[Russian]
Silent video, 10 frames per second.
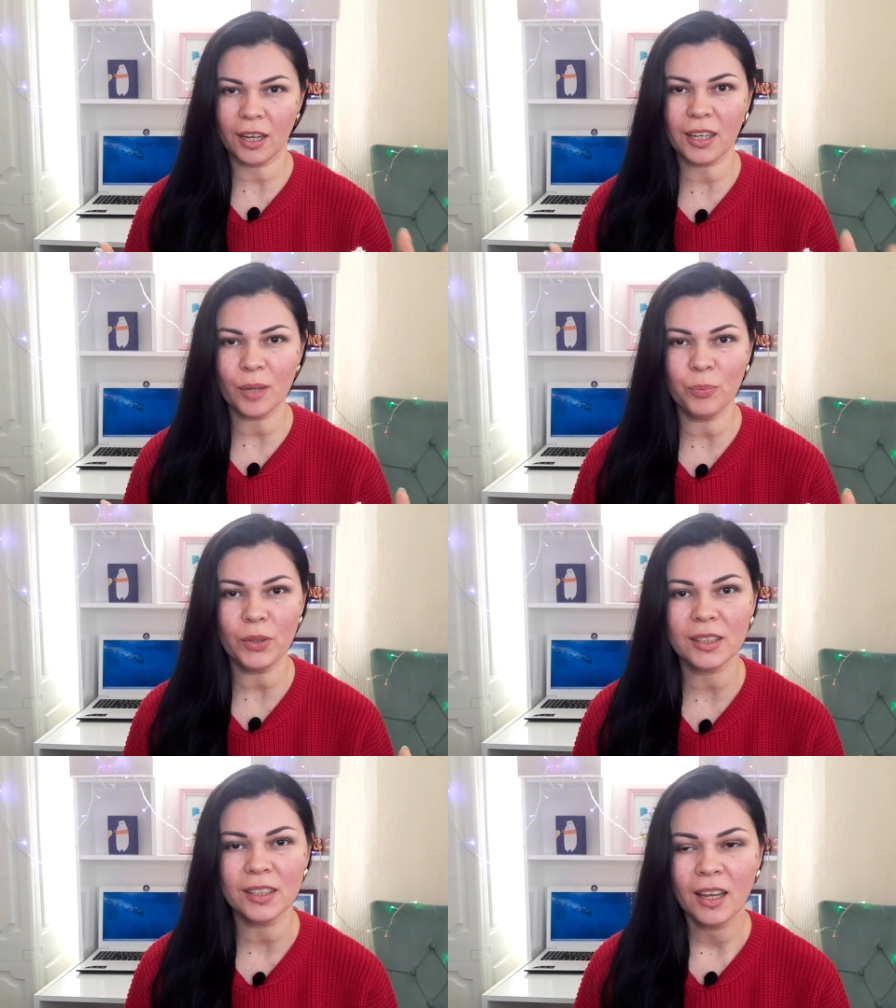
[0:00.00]

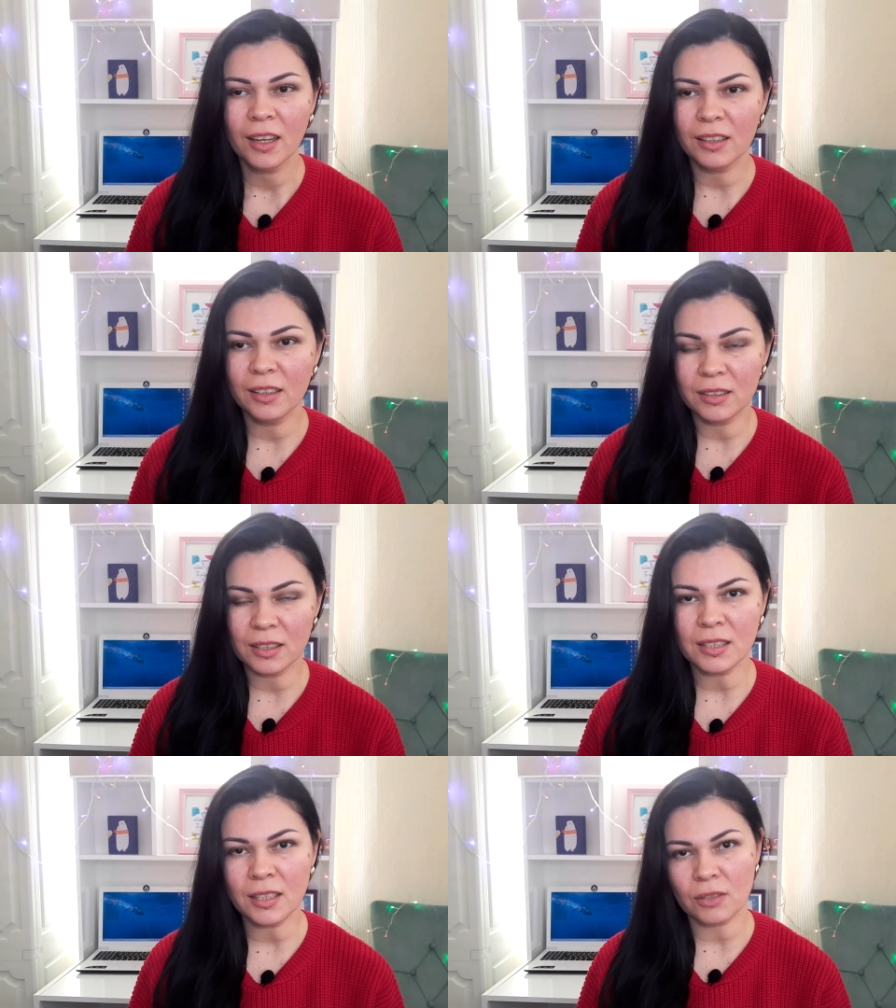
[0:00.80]
храпел. И,
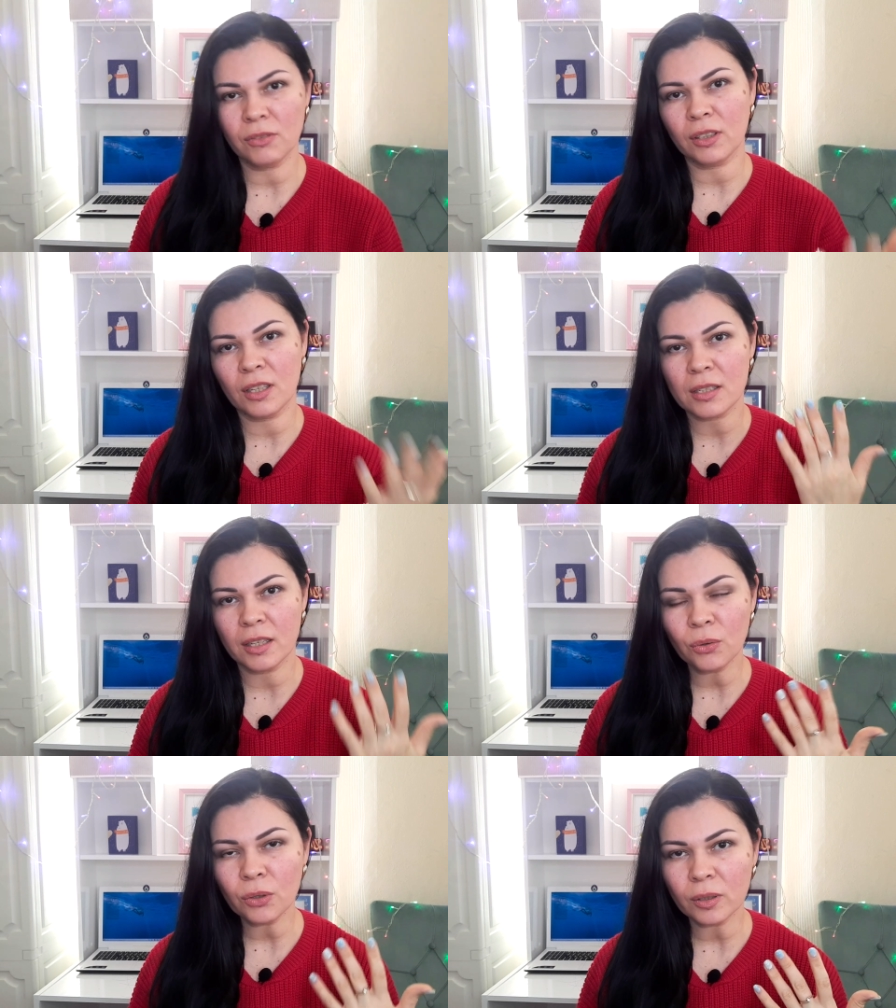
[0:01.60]
естественно,
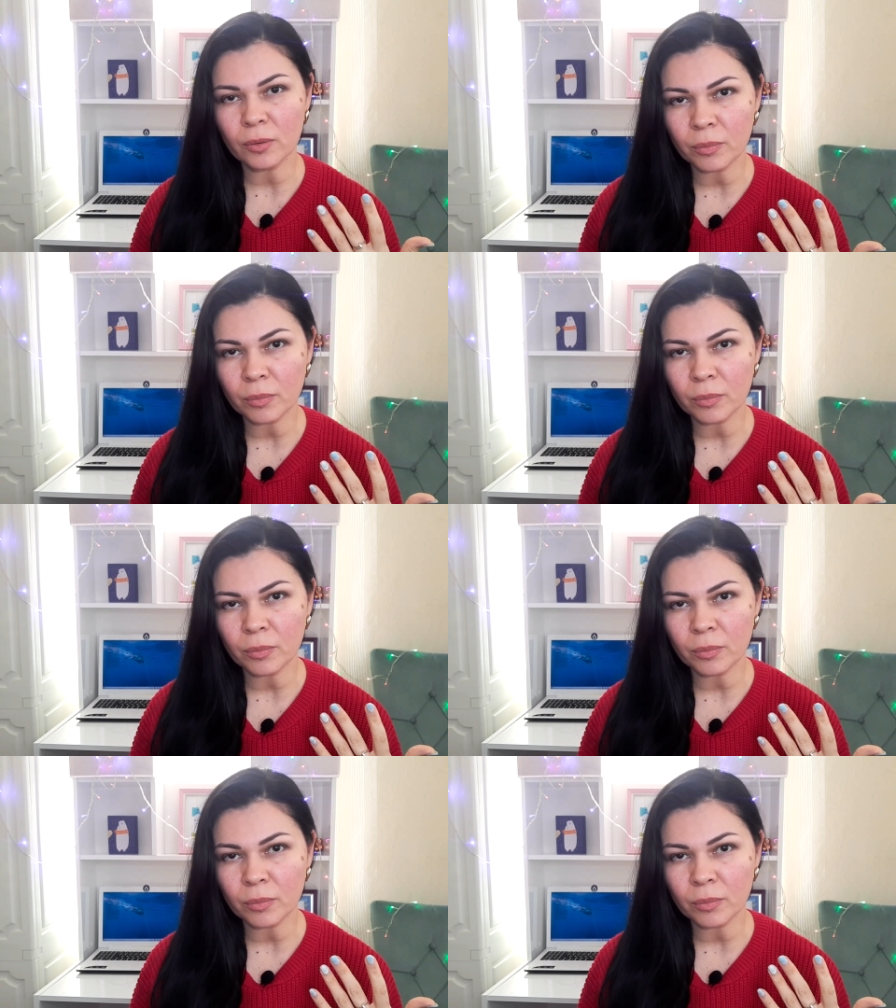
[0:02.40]
кислорода э,